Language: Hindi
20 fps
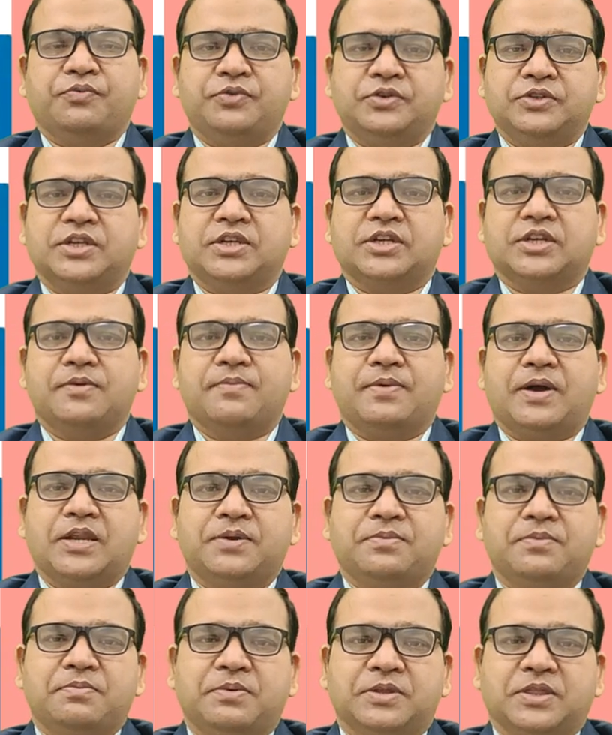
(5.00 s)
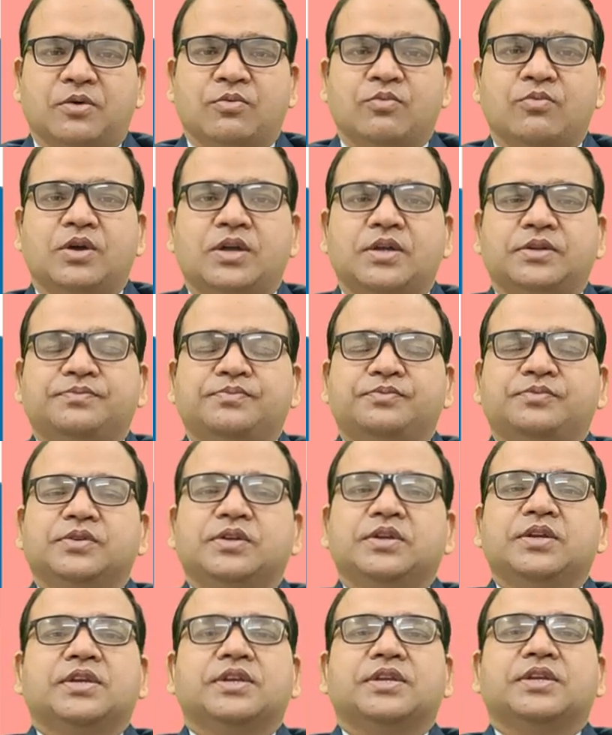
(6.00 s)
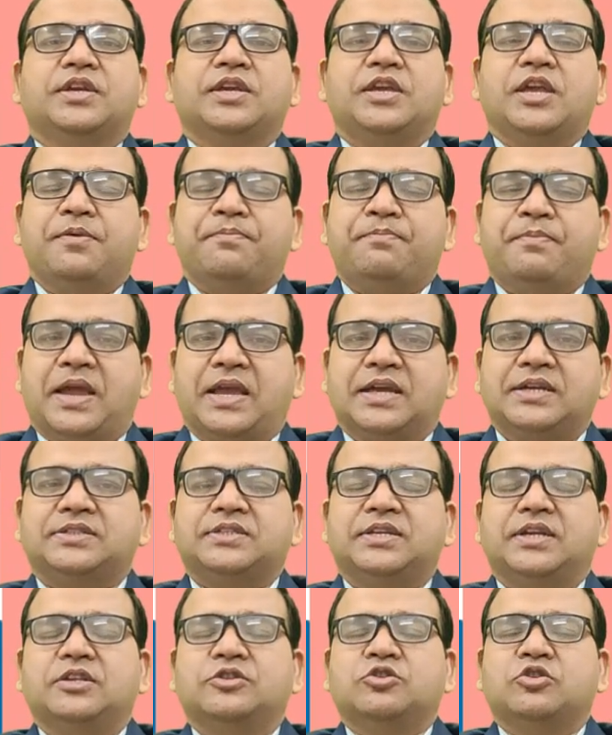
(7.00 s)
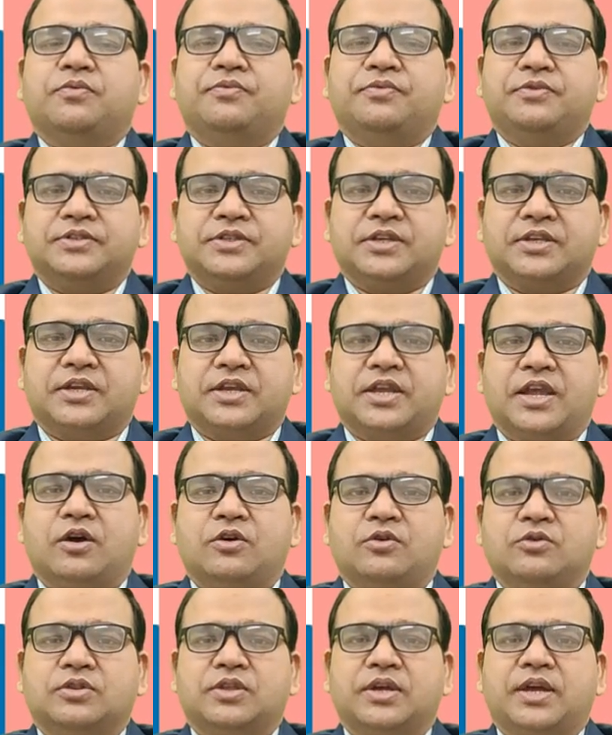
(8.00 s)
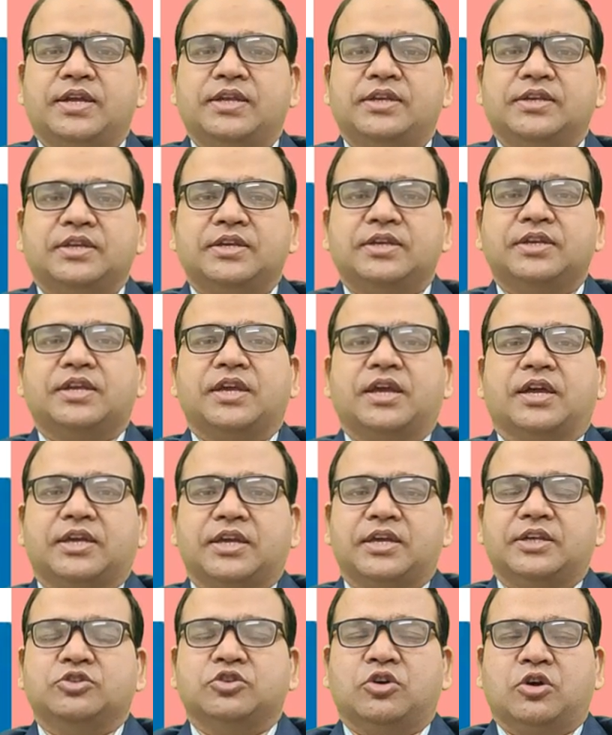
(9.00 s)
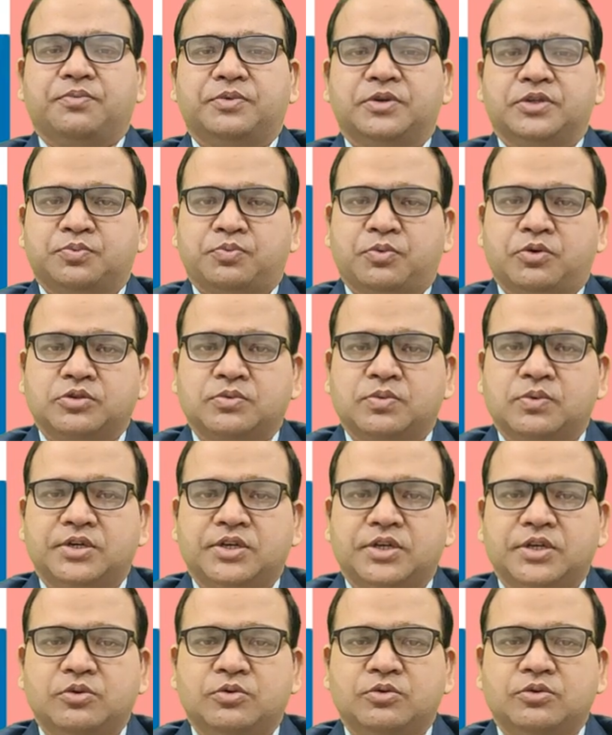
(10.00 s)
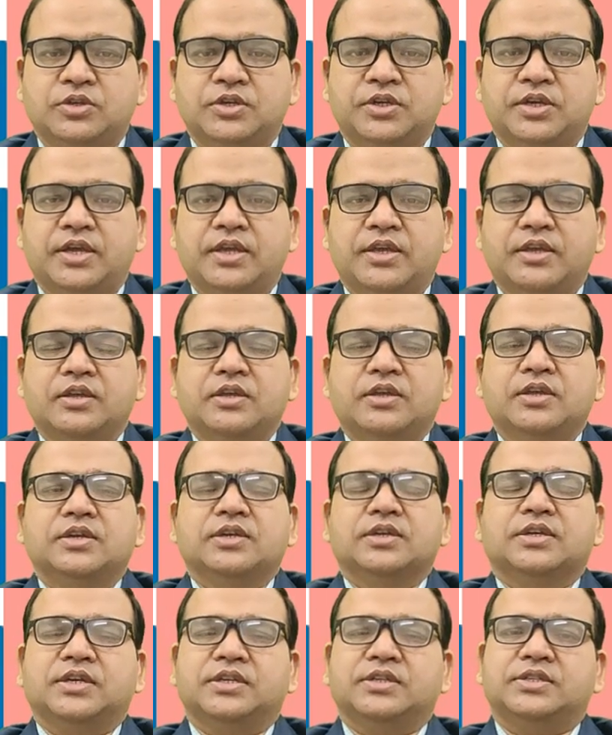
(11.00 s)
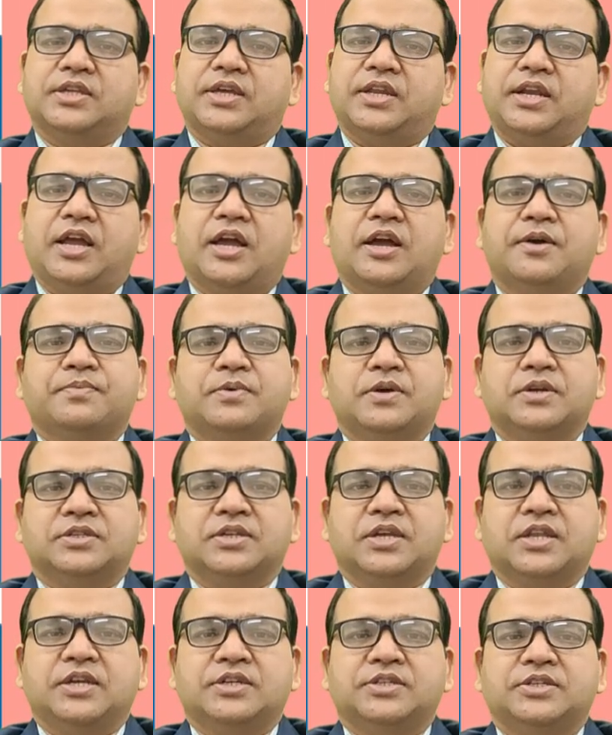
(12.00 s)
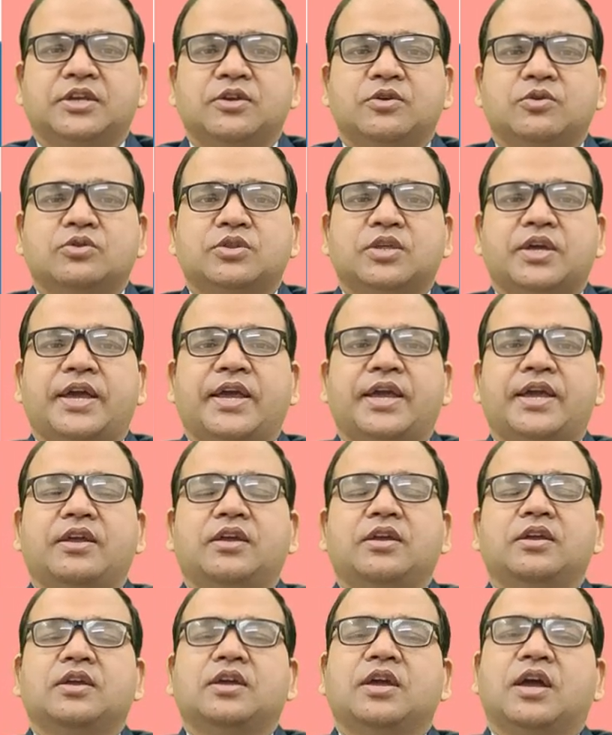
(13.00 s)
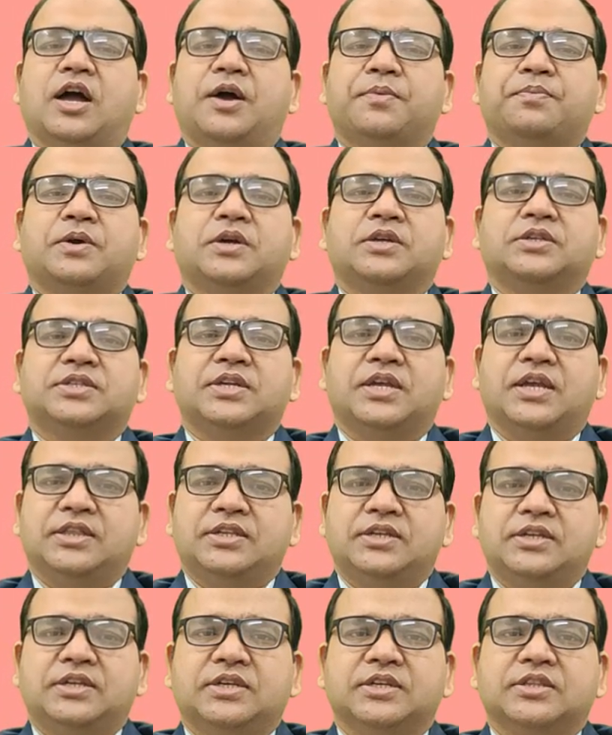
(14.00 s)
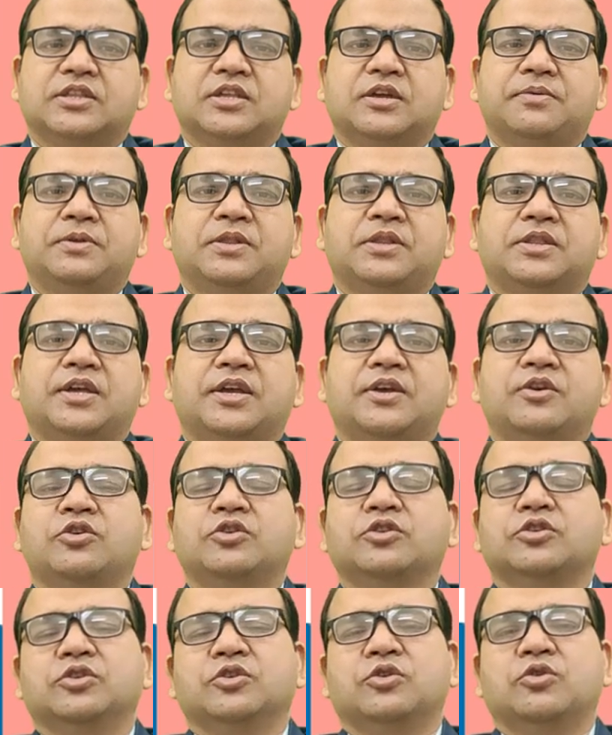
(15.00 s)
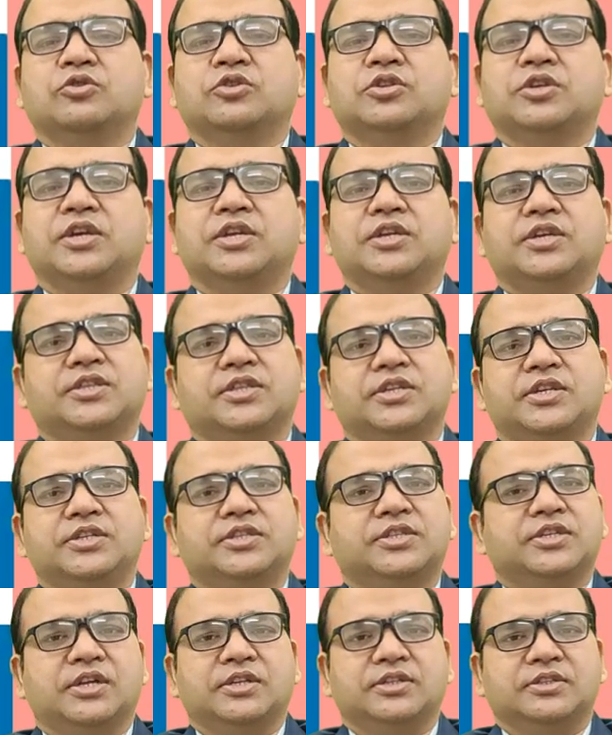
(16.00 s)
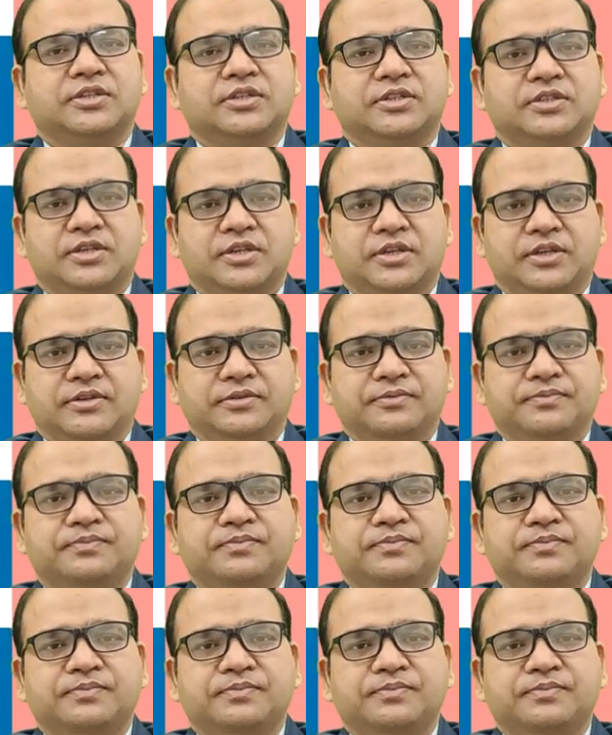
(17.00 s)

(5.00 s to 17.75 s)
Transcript: ऑफिसर के बारे में बताऊंगा कि ये बैंक सेल्स ऑफिसर क्या होता है इनकी क्या क्या जॉब रिस्पॉन्सिबिलिटी होती है किस तरह आपका सिलेक्शन होता है आपका सैलरी कितना मिलता है और ग्रोथ के कितने चांसेस हैं